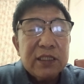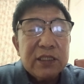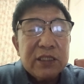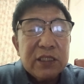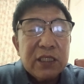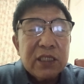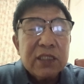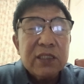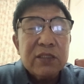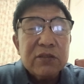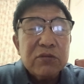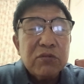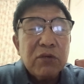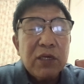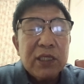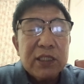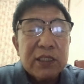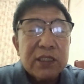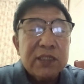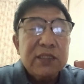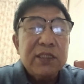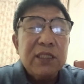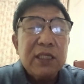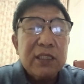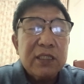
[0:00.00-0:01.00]
相声段
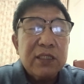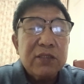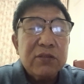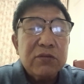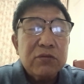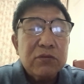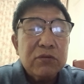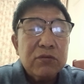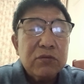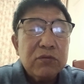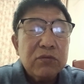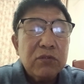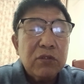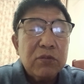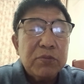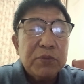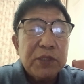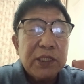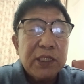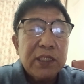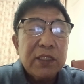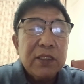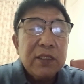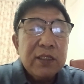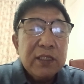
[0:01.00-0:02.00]
子、相声作
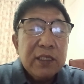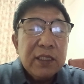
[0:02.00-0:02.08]
品，